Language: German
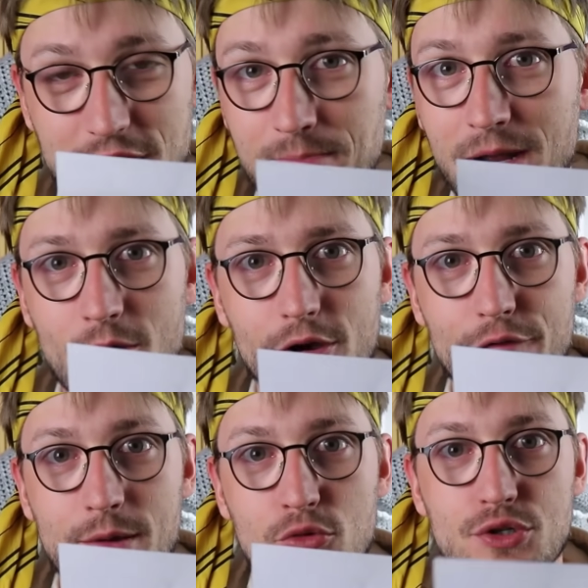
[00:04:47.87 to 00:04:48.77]
Schreibt mal eure
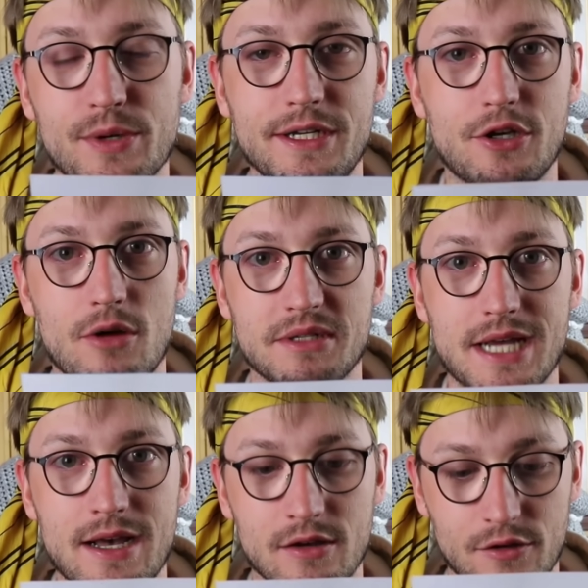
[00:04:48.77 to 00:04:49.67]
Vermutung in die
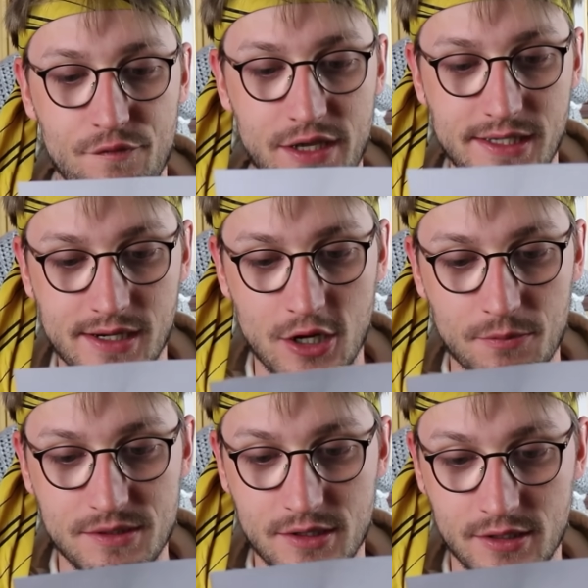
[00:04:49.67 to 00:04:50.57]
Kommentare, wer ihr
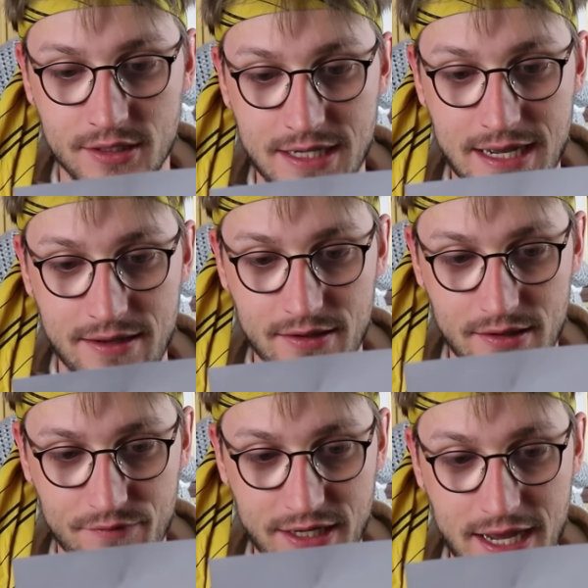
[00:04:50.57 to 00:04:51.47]
glaubt, äh,
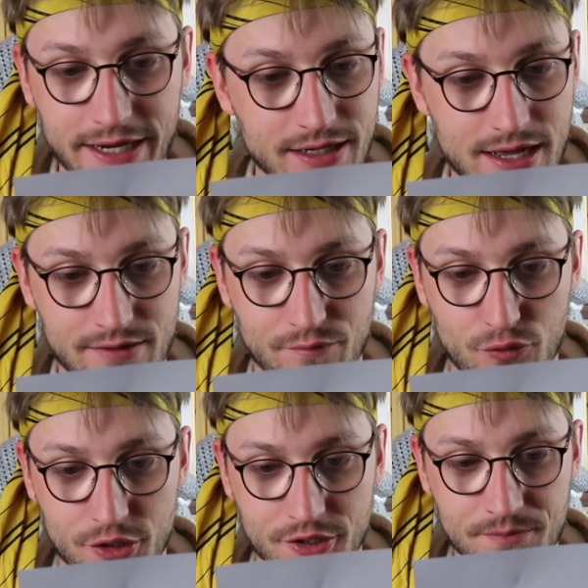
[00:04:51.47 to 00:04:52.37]
da, wer da eingeladen
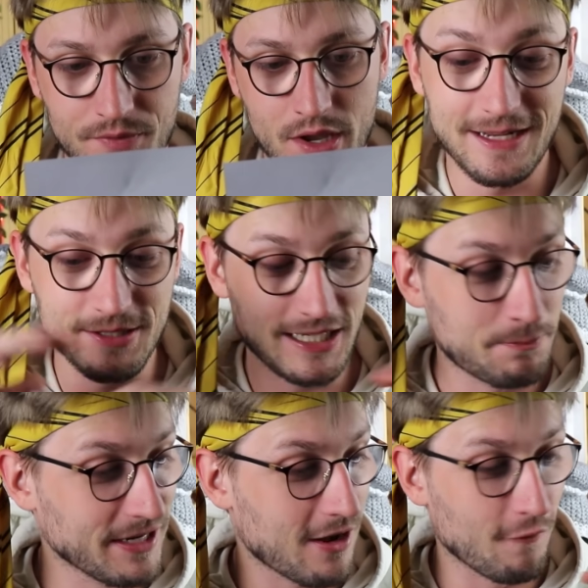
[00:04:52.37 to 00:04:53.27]
wurde. Also ich
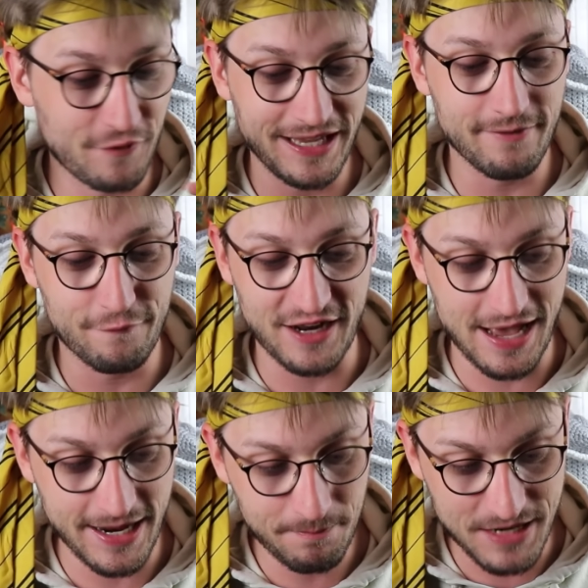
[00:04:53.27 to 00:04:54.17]
bin auf jeden Fall
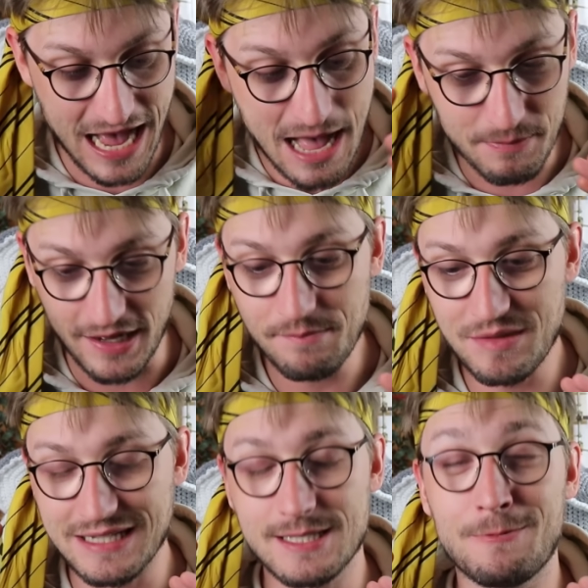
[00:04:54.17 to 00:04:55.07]
hyped, aber
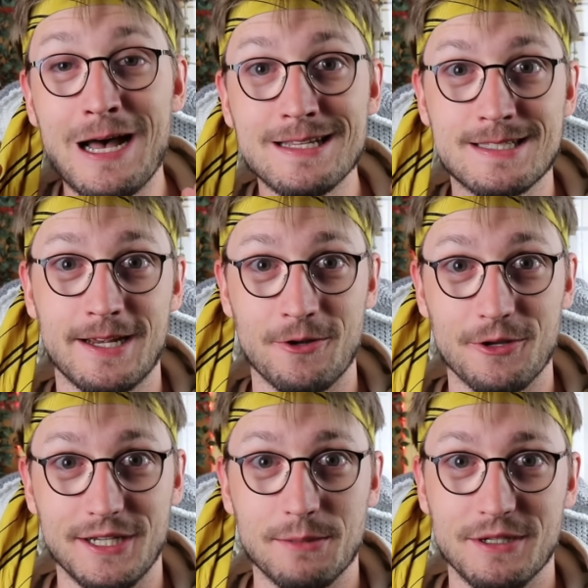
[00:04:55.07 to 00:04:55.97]
das war's ja noch
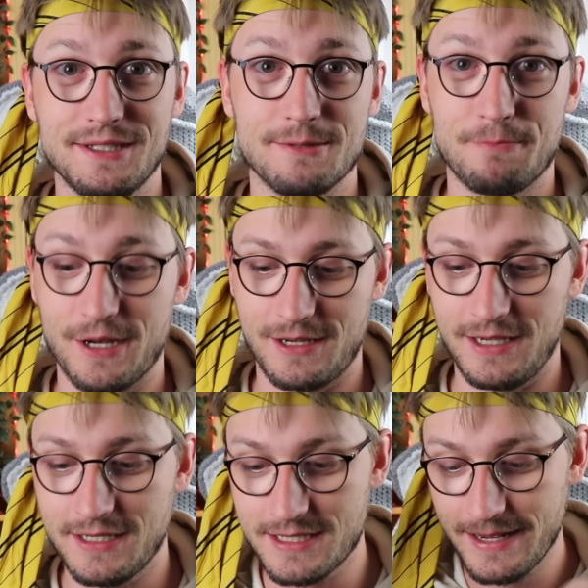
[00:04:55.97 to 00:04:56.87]
nicht mit diesem
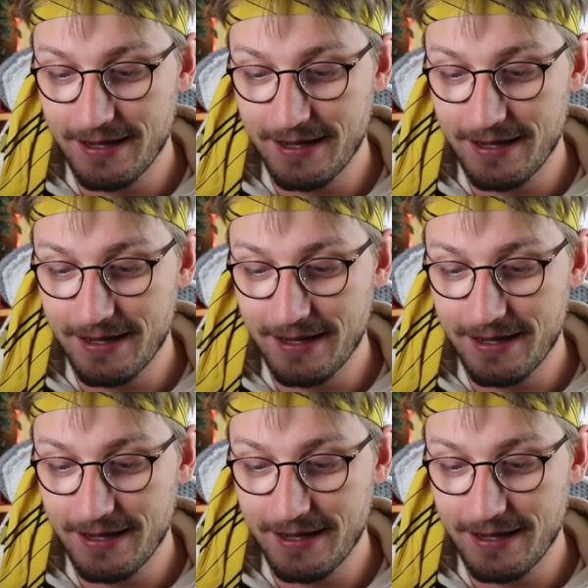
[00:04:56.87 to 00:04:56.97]
Paket.